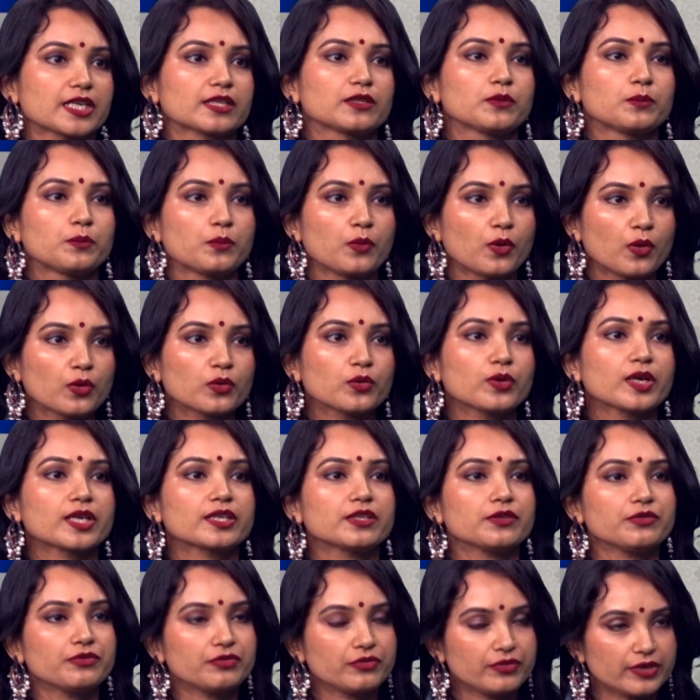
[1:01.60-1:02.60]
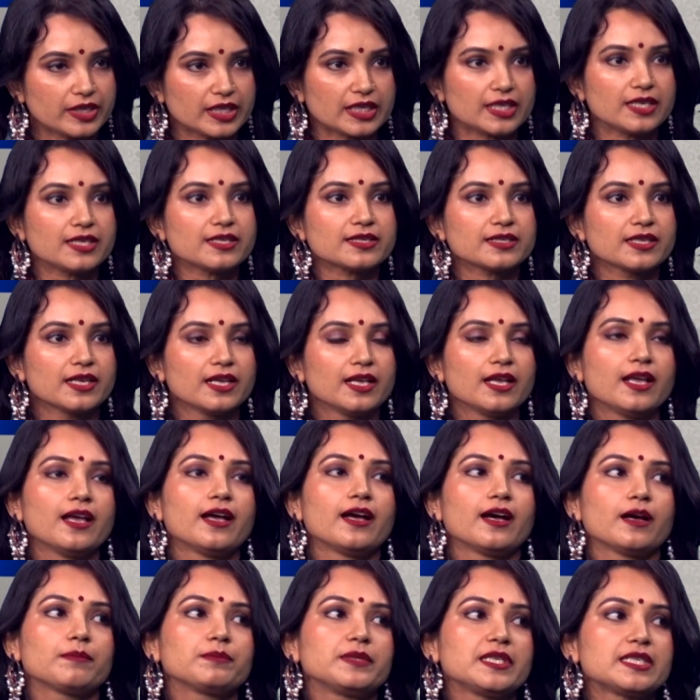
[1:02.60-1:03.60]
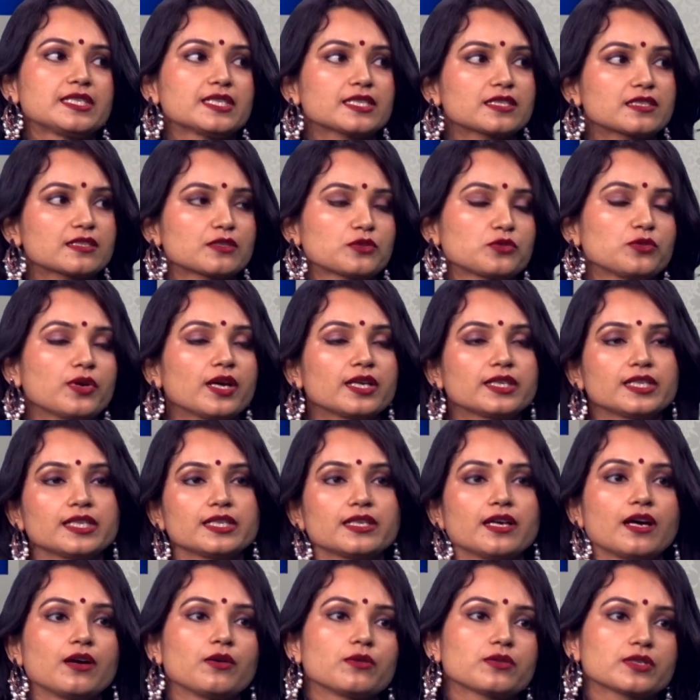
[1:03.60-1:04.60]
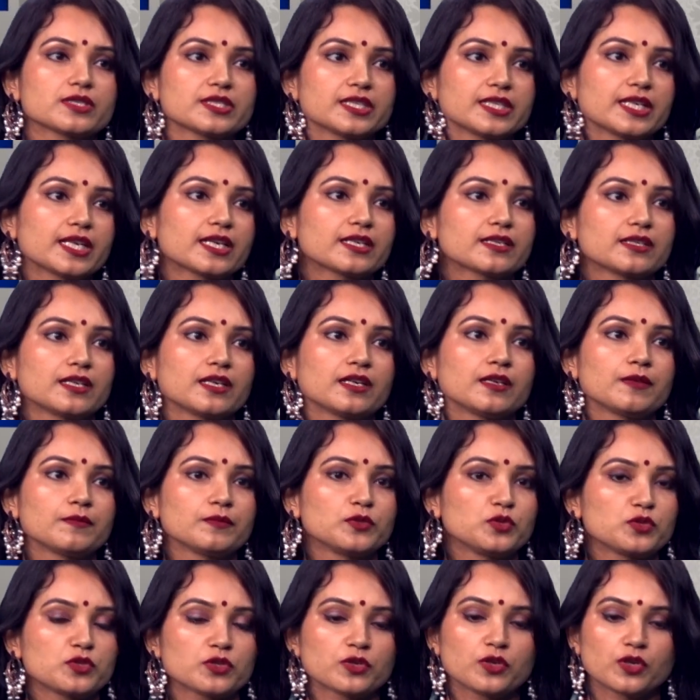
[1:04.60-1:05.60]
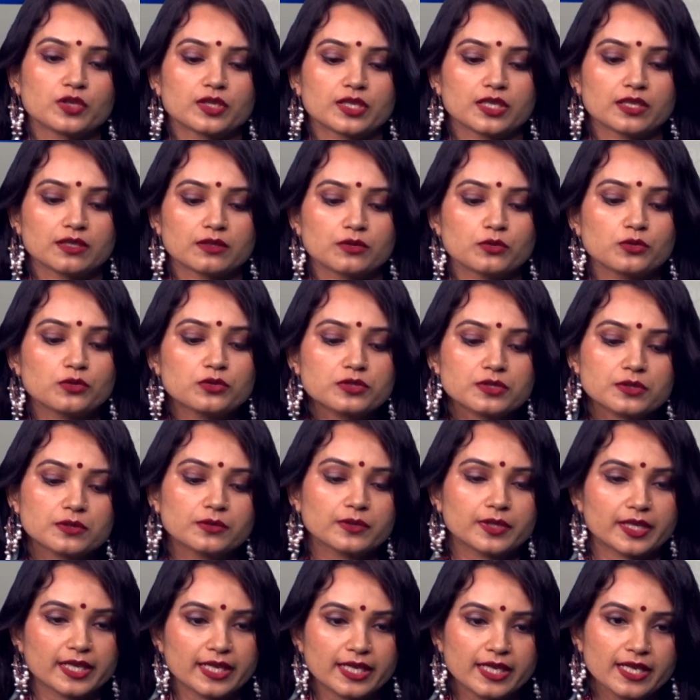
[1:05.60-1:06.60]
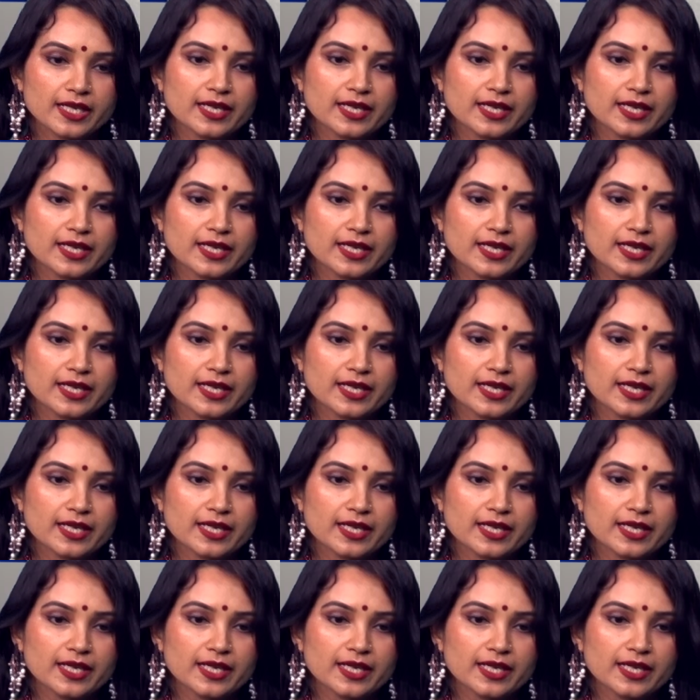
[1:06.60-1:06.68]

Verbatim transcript: এত বড় একটা ফিল্ড আপনি জাস্ট টু হান্ড্রেড আওয়ার্সের একটা দুশো ঘন্টার কোর্স করে